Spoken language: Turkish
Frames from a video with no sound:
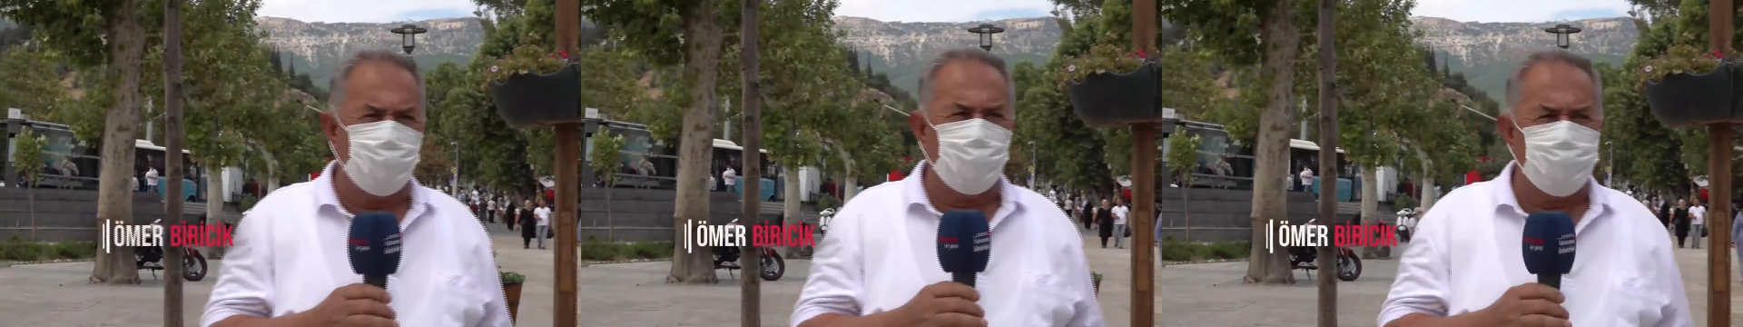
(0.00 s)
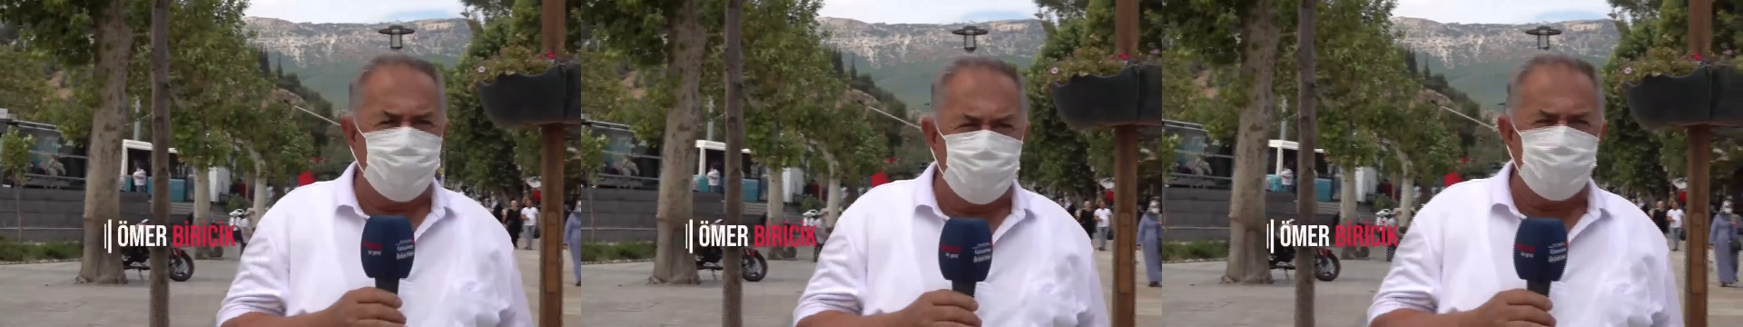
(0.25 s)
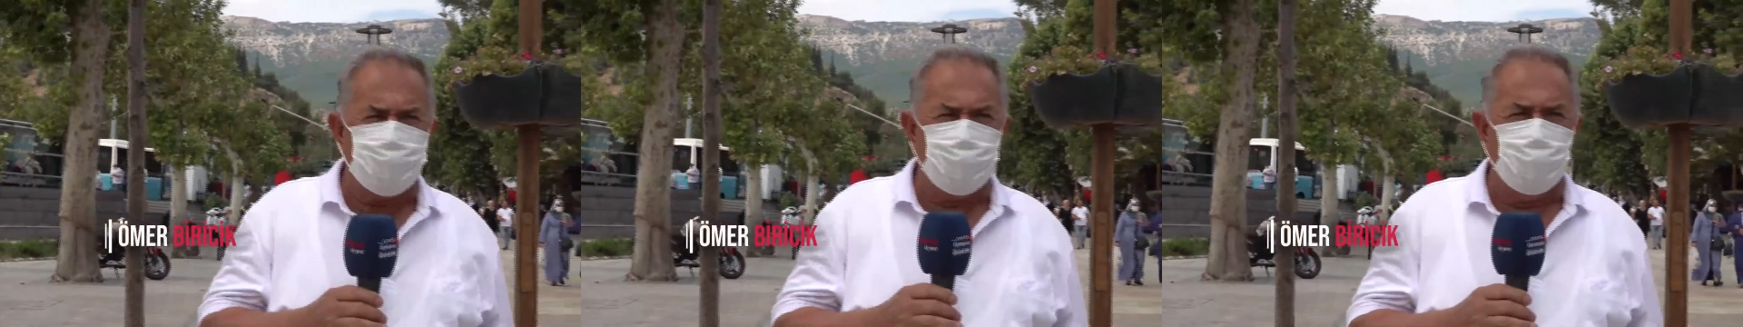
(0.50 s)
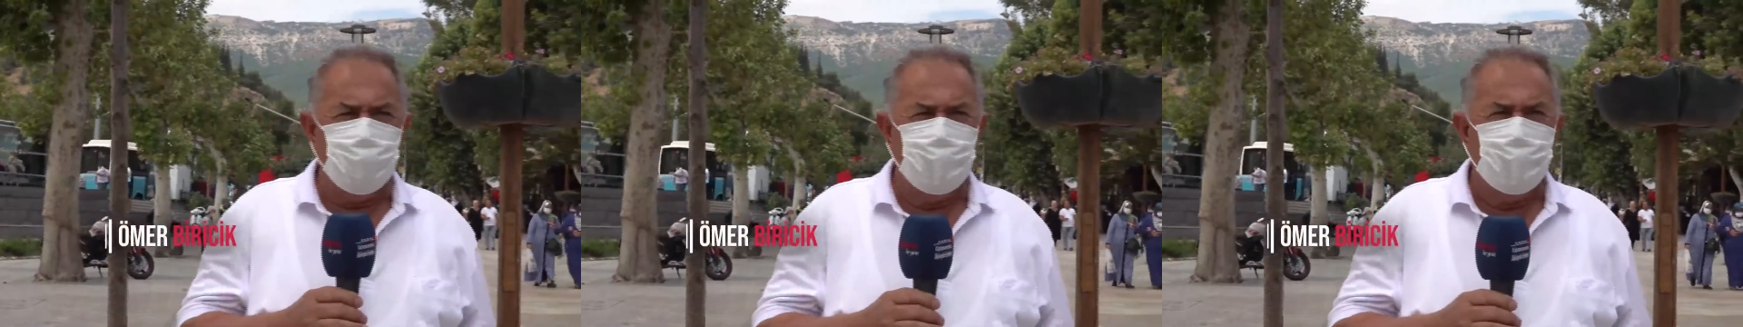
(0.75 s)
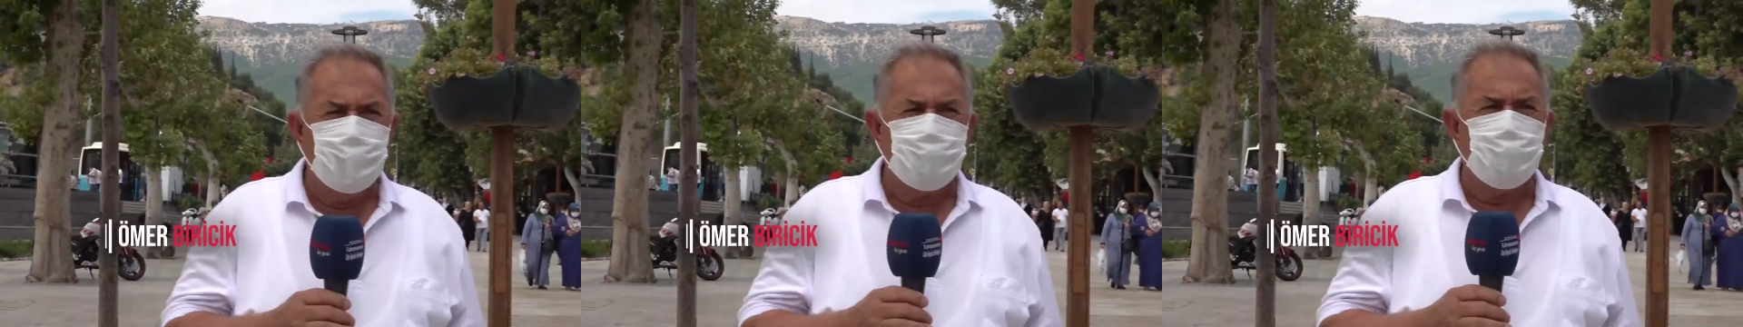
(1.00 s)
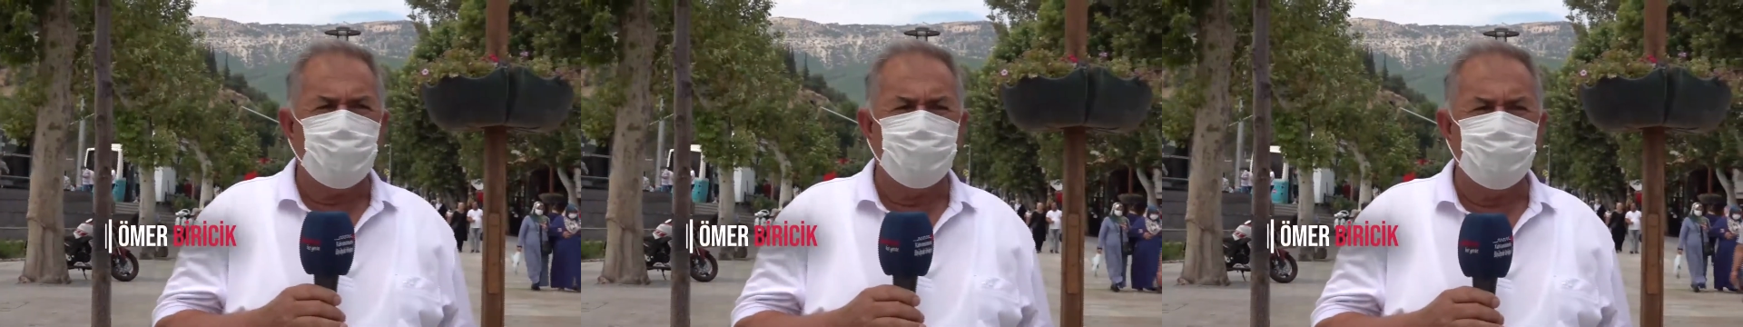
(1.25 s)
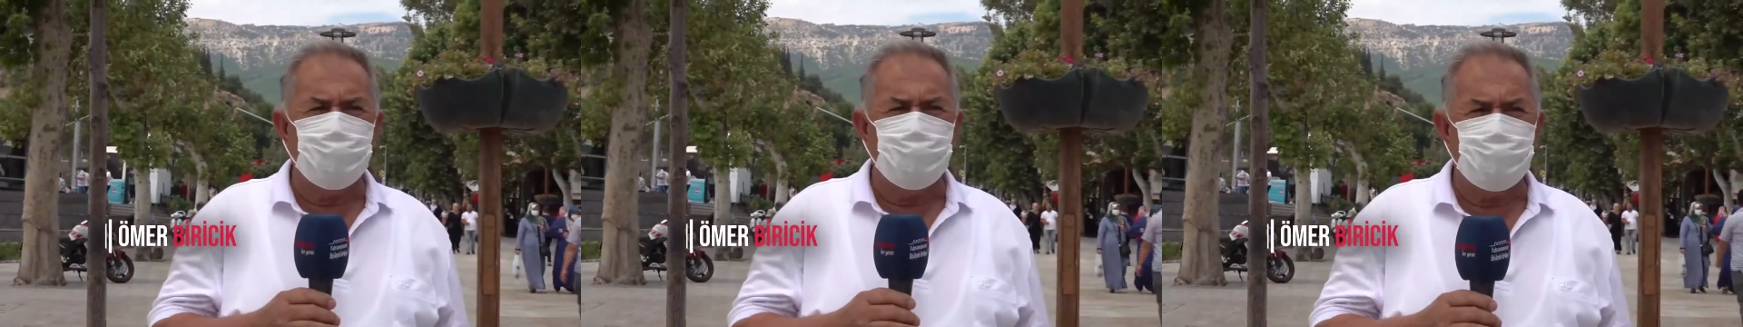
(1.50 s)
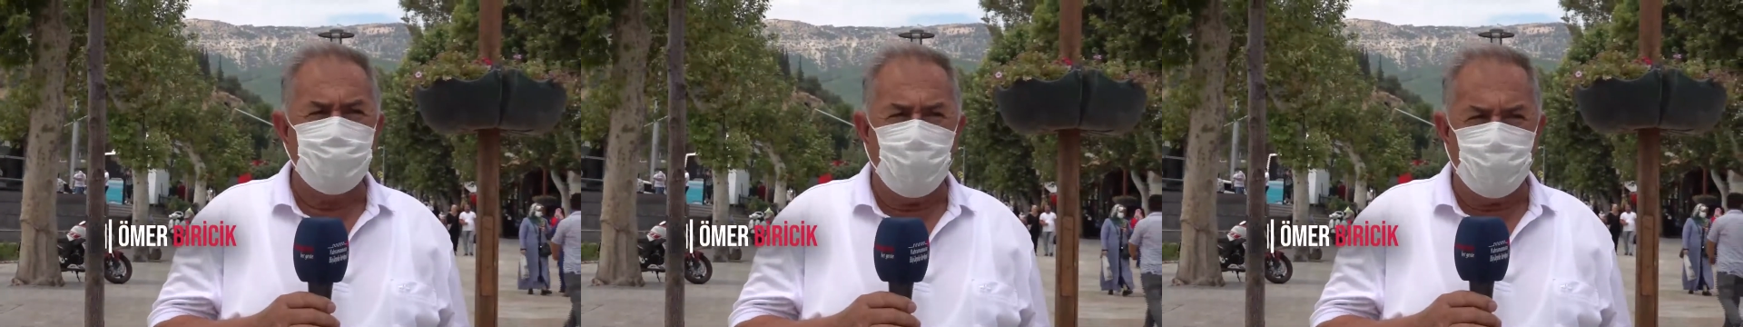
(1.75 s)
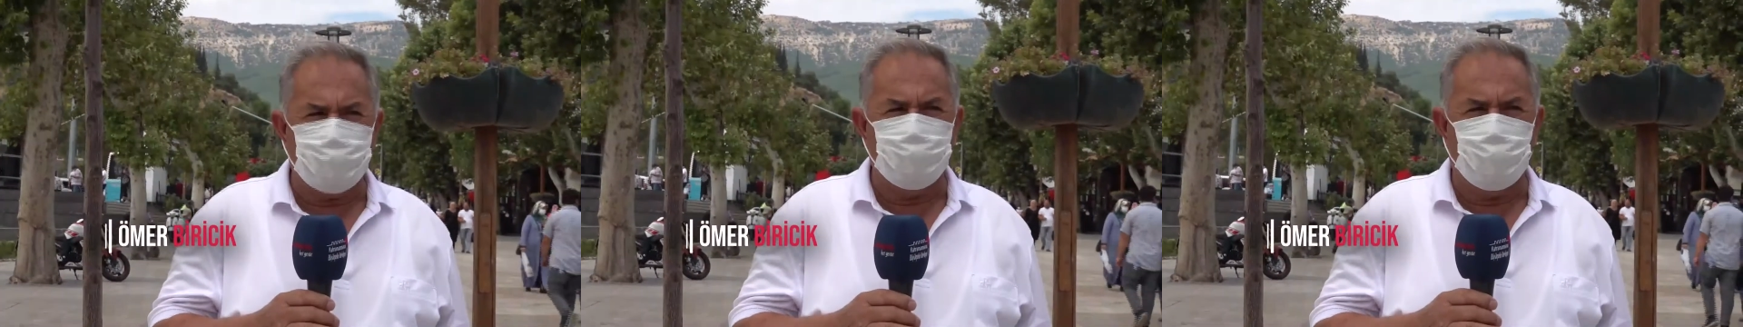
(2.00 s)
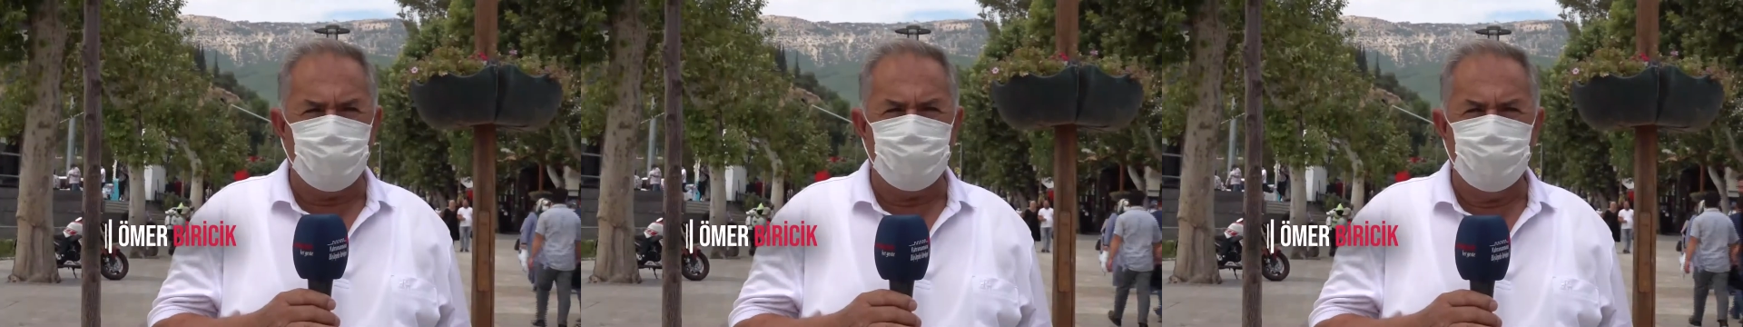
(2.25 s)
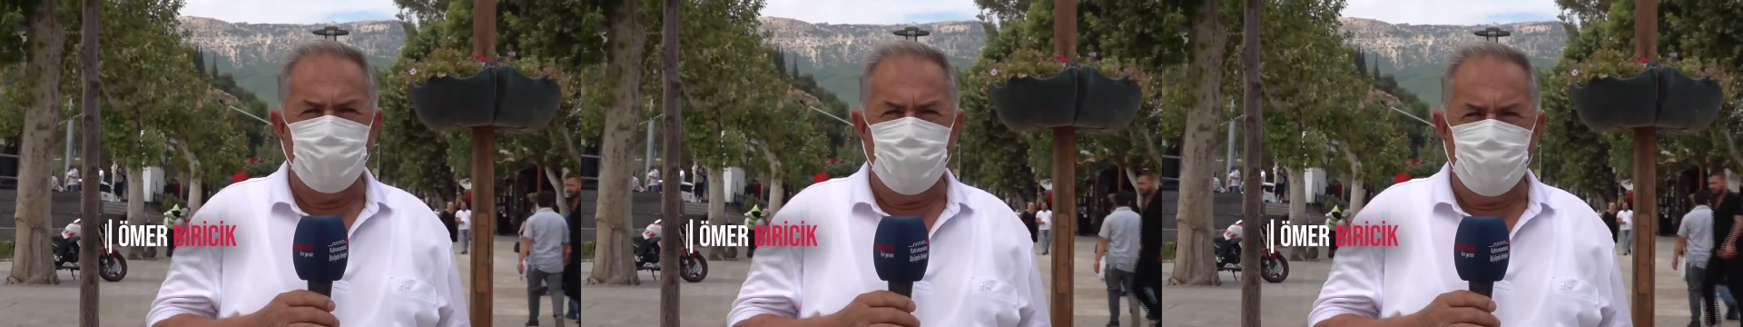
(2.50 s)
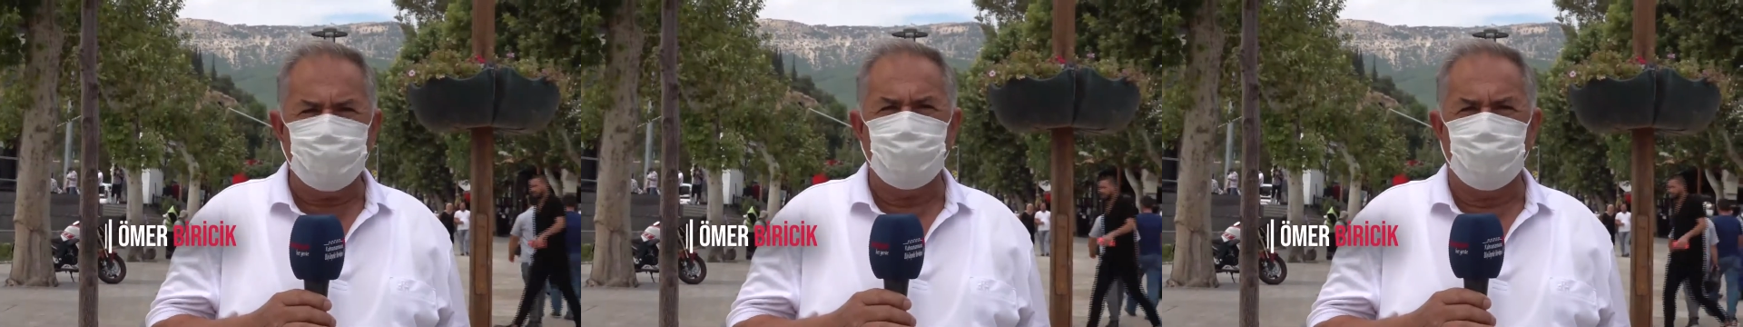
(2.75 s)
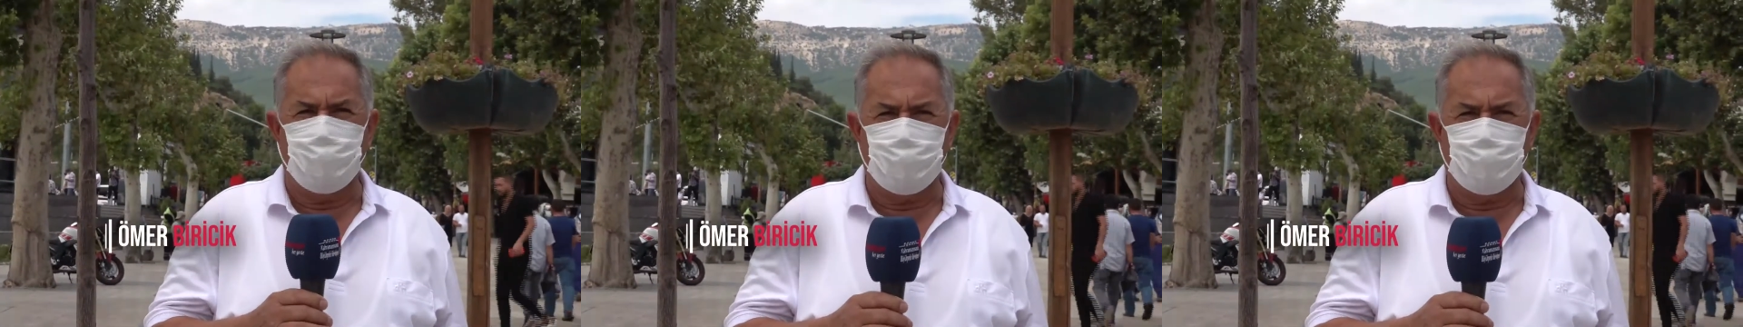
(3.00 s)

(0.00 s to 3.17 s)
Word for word: yolu açılırsa trafik rahatlar. Halk da